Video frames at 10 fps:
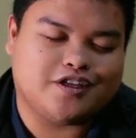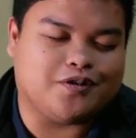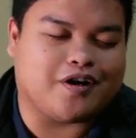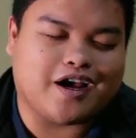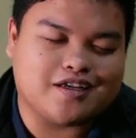
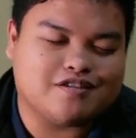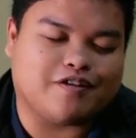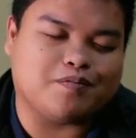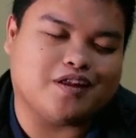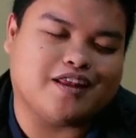You rise
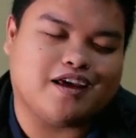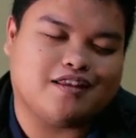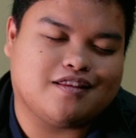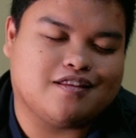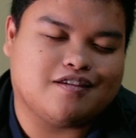from the dead.
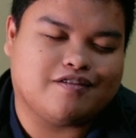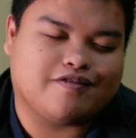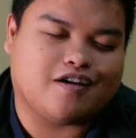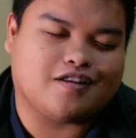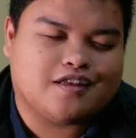
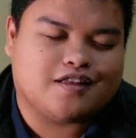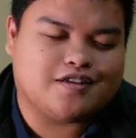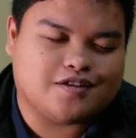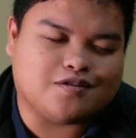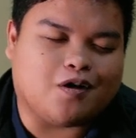Father,
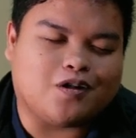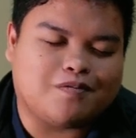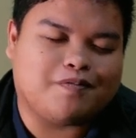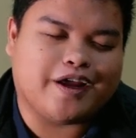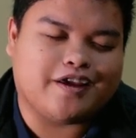this is all
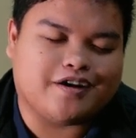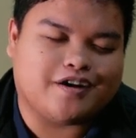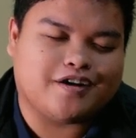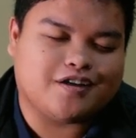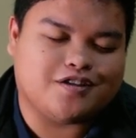our
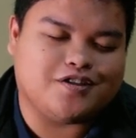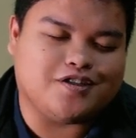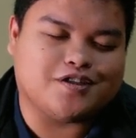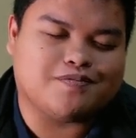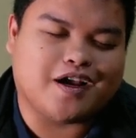prayer in
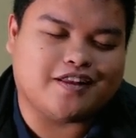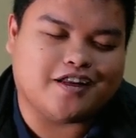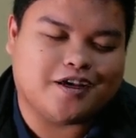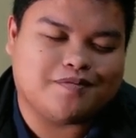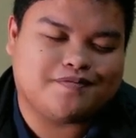Jesus' mighty
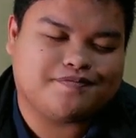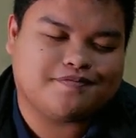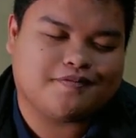name.